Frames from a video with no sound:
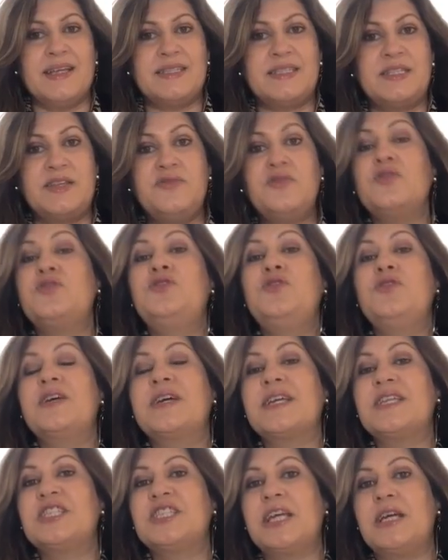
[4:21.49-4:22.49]
Si votre
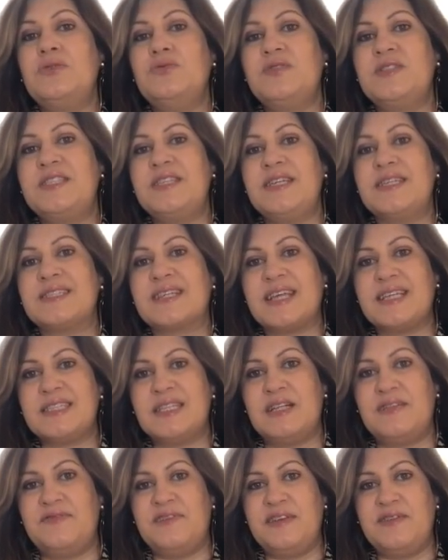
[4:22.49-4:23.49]
degré de jalousie est très
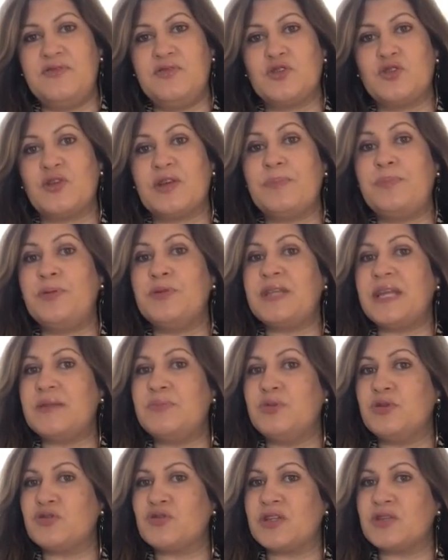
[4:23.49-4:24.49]
élevé, vous aurez
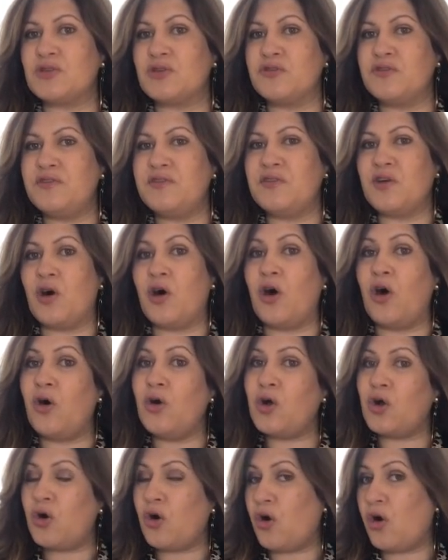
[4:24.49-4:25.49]
peut-être besoin de revivre
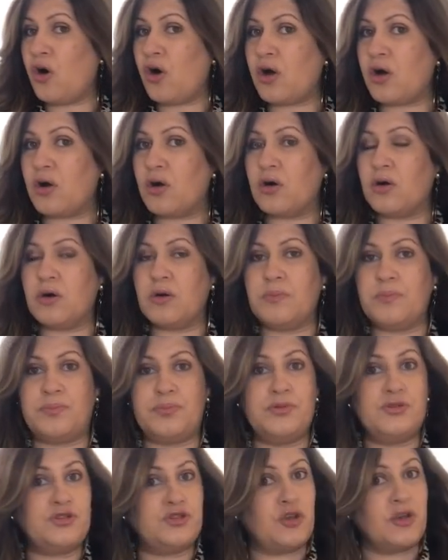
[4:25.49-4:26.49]
encore euh,
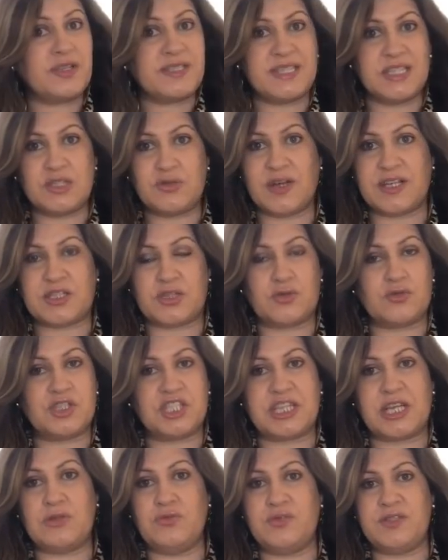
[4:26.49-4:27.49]
plusieurs situations de
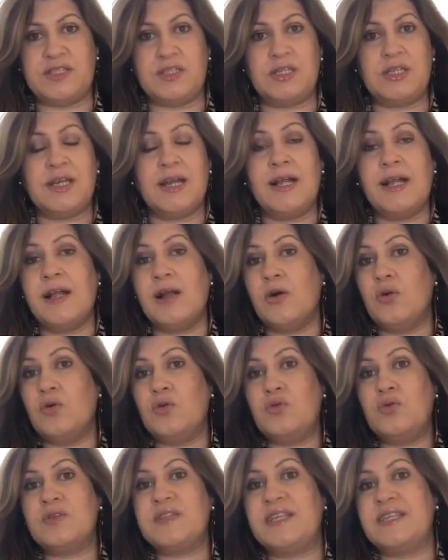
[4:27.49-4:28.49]
jalousie au
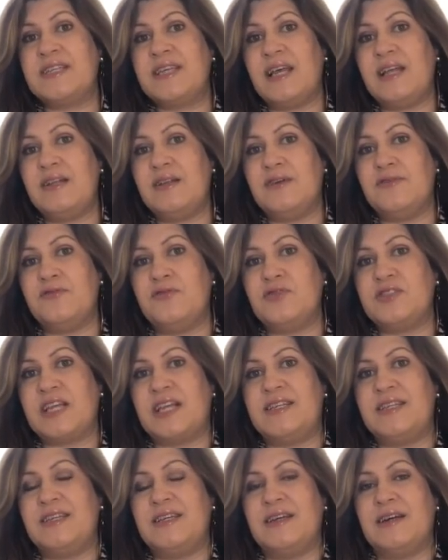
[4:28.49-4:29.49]
cours desquelles vous
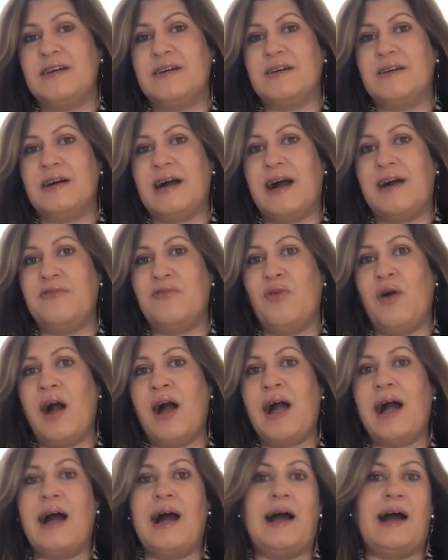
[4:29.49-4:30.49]
allez euh,
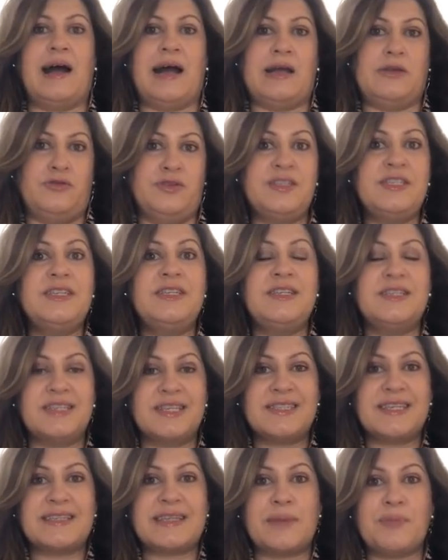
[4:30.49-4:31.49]
avoir à
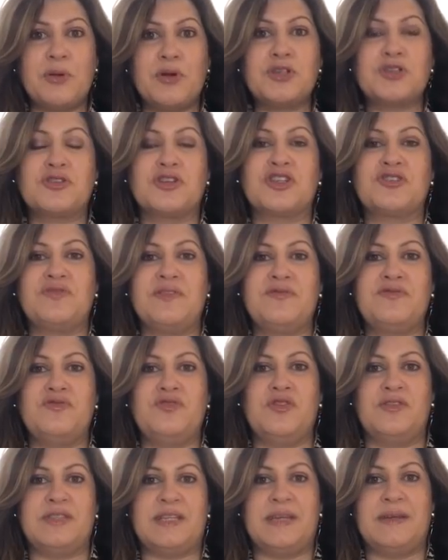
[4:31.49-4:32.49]
utiliser cette approche que je vais vous
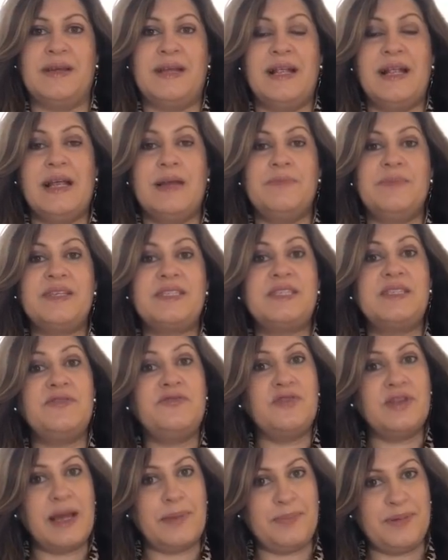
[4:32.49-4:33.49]
donner. Mais si
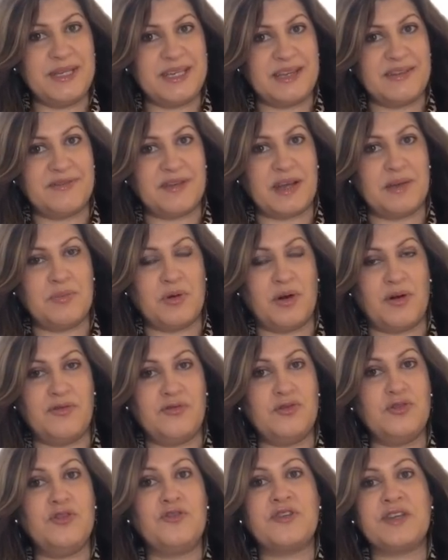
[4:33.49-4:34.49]
vous l'appliquez vraiment,
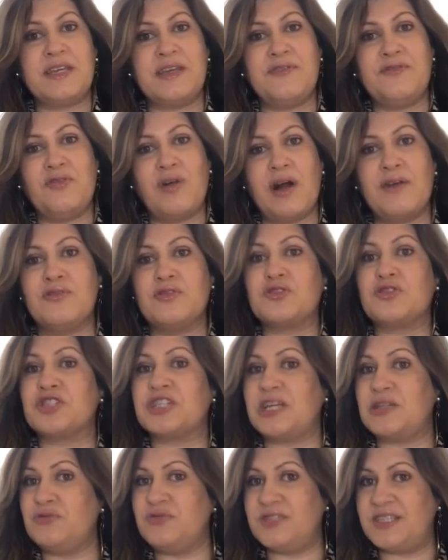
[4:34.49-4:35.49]
vous devriez voir votre
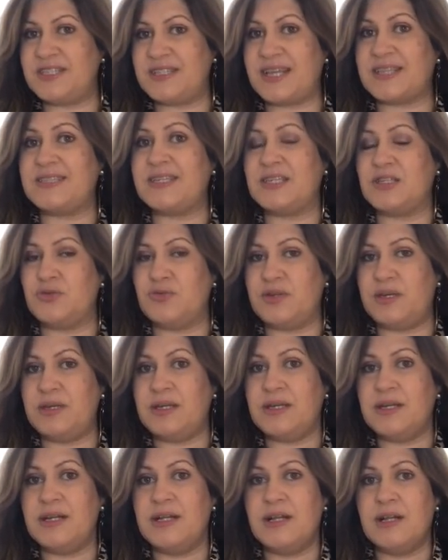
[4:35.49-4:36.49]
jalousie
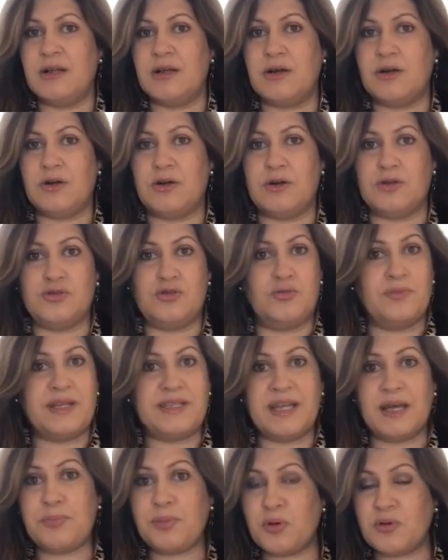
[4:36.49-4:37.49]
s'atténuer euh, de
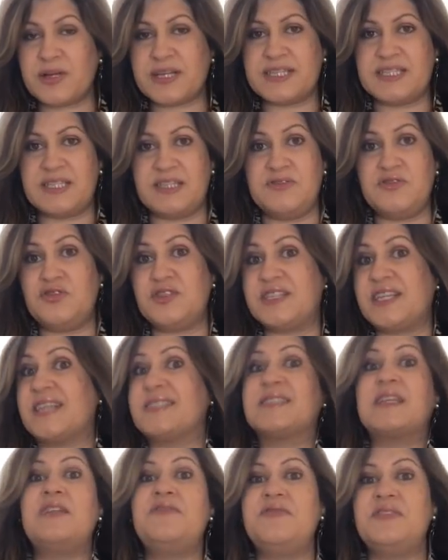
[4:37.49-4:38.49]
manière progressive jusqu'à
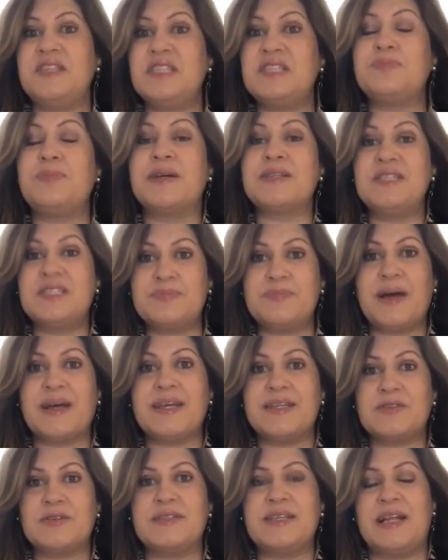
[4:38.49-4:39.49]
ce qu'elle finisse par
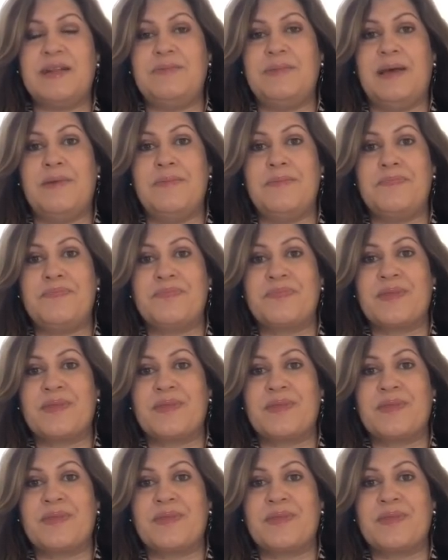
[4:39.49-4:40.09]
disparaître d'elle-même.